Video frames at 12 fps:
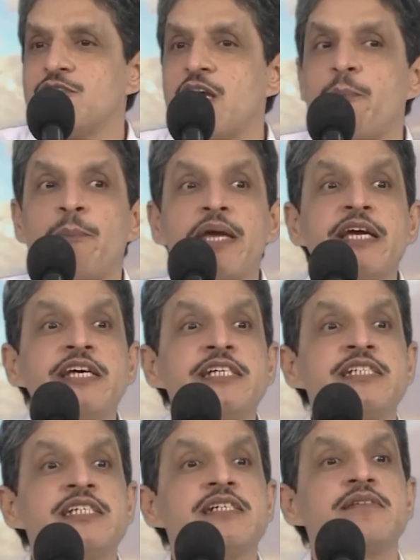ये
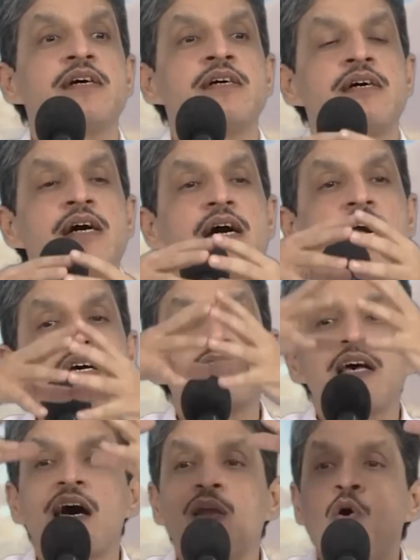बीज
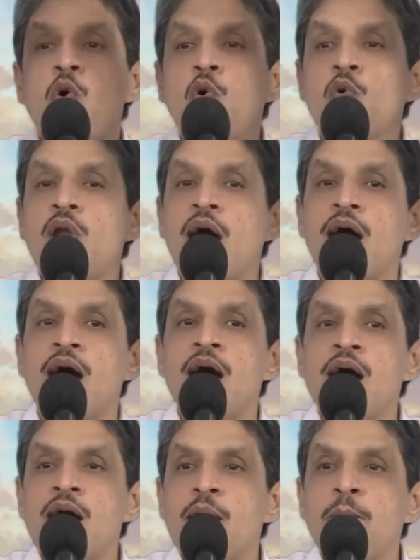हजारों गुना
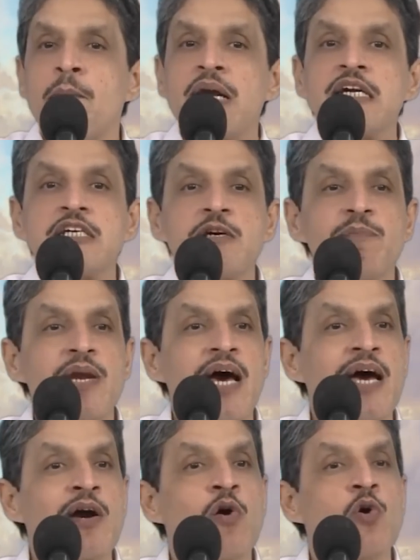
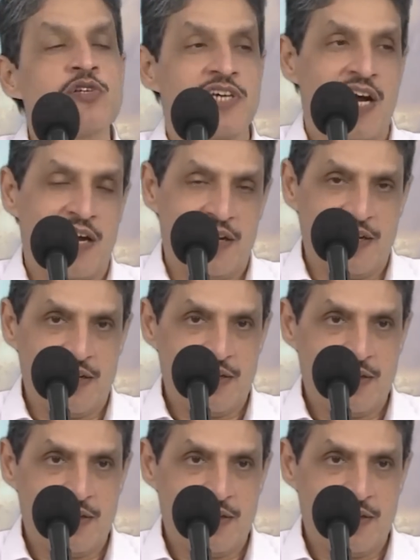मल्टीप्लाई हो जाए